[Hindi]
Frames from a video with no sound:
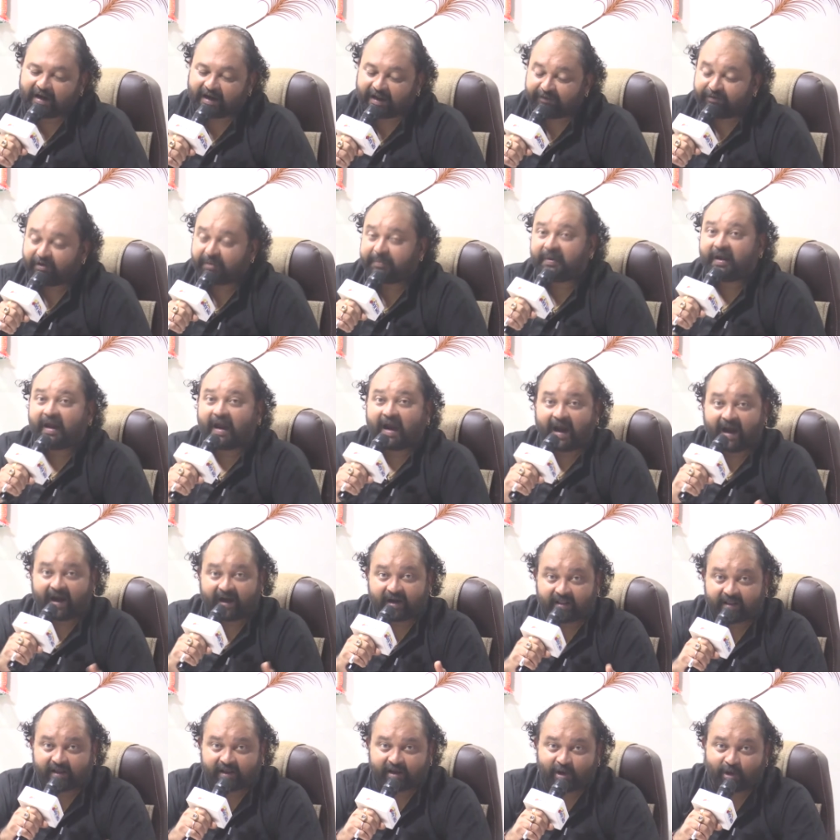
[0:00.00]
टीवी पे
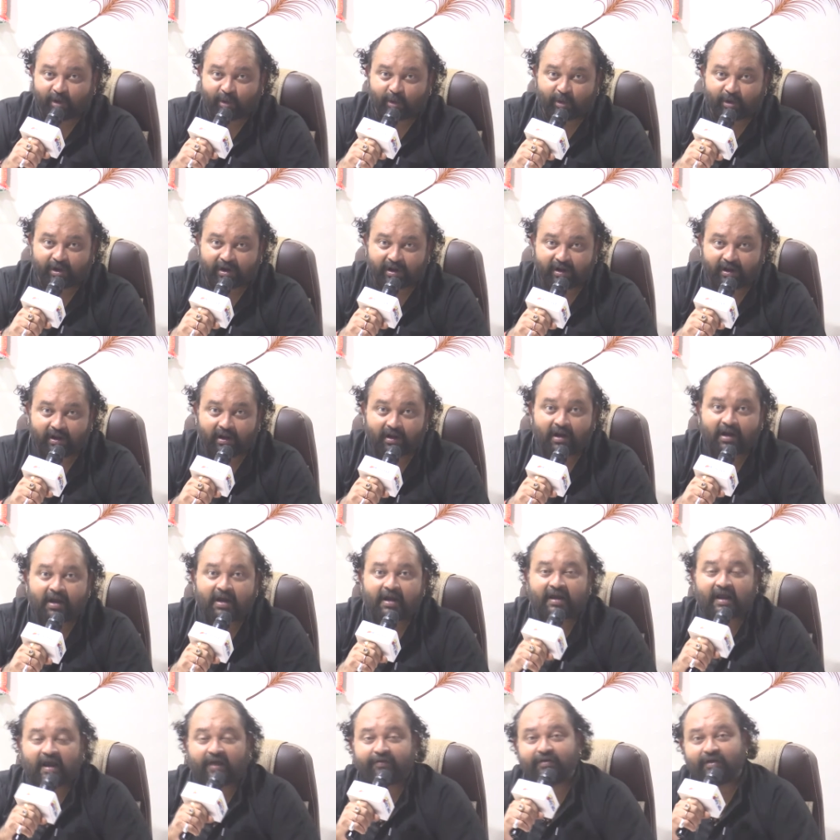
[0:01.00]
ऐड देखी होगी
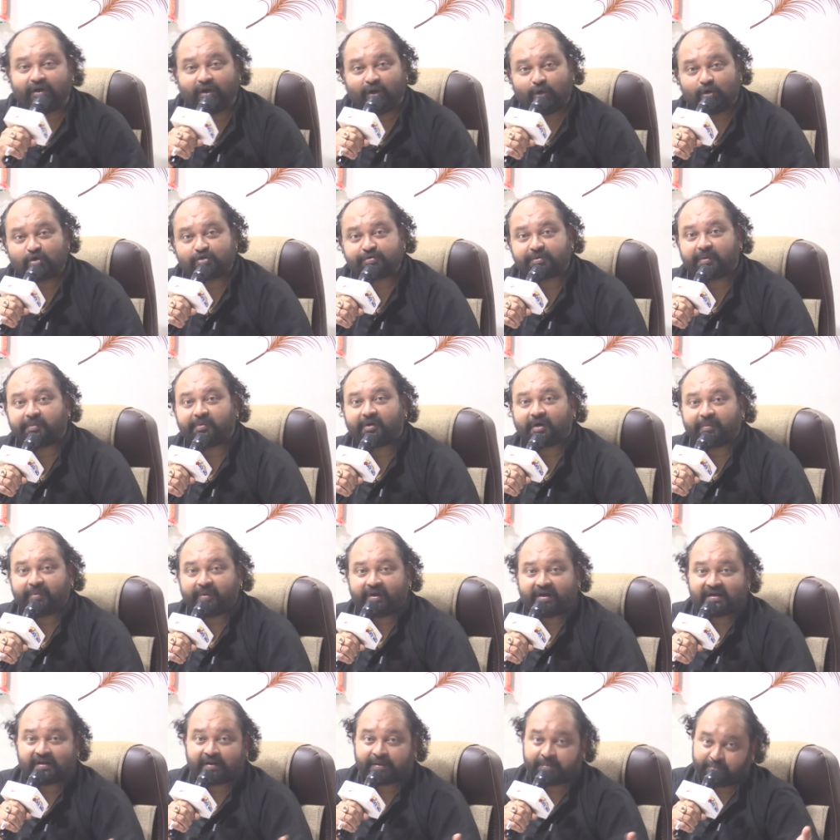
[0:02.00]
या फिर न्यूज़पेपर
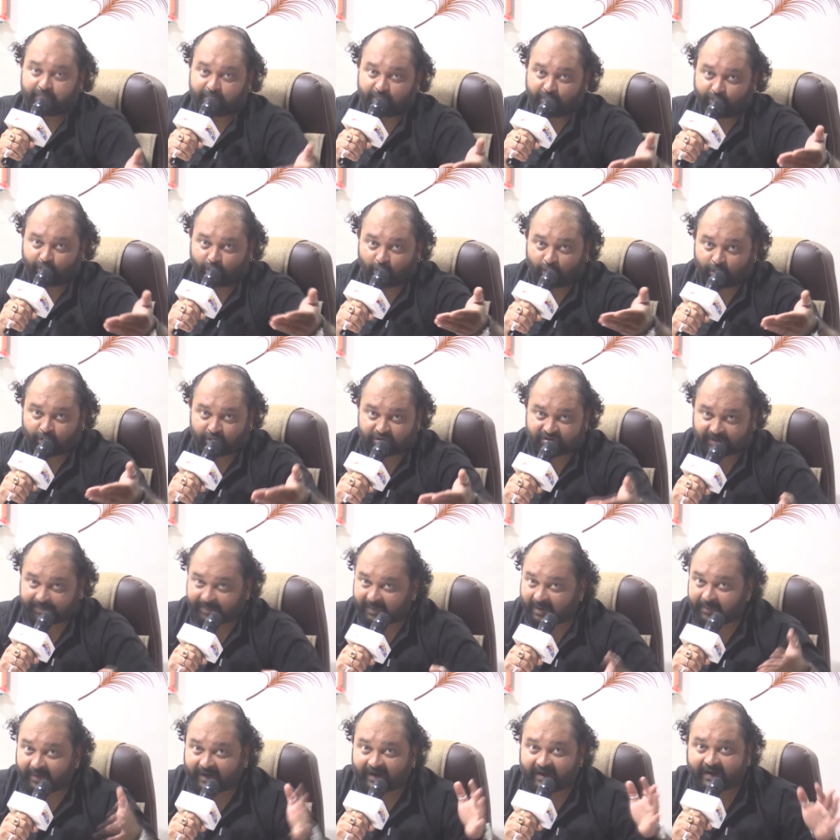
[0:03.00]
में वो
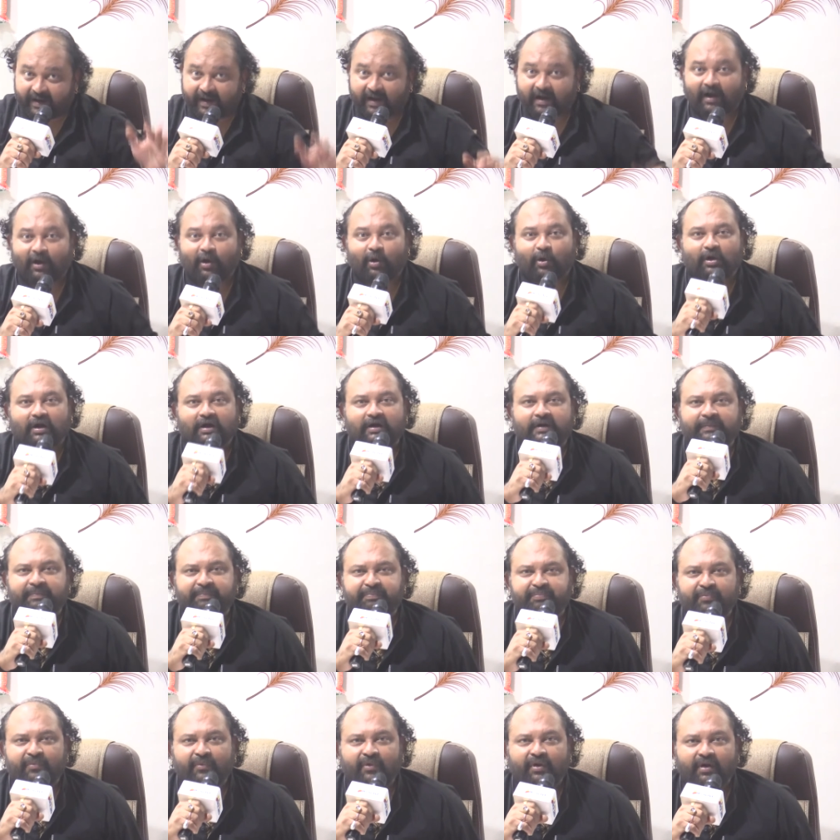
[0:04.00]
सप्लीमेंट देखा होगा
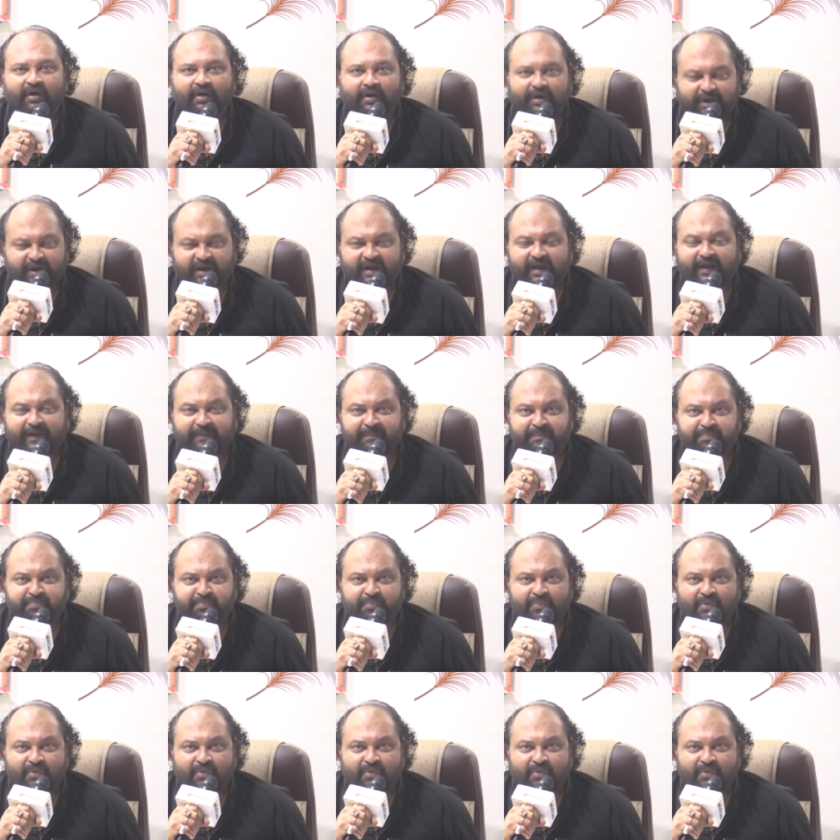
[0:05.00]
ठीक है